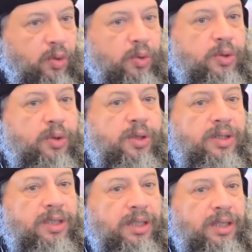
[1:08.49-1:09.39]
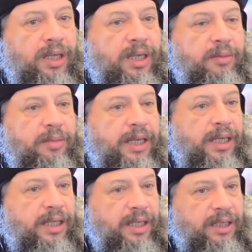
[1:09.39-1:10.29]
وتعطينا
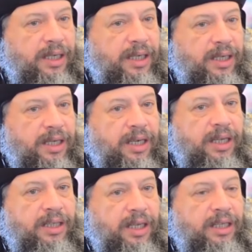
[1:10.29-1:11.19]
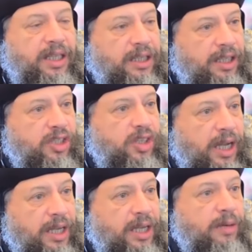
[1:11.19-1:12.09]
إمكانية إن إحنا نعيش
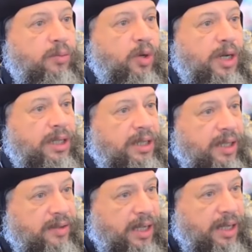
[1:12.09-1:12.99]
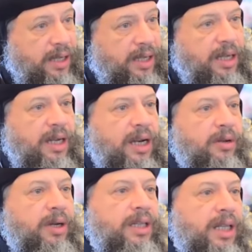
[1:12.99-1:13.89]
حياة مقدسة
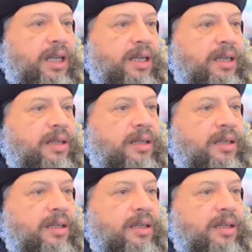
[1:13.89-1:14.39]
لو إحنا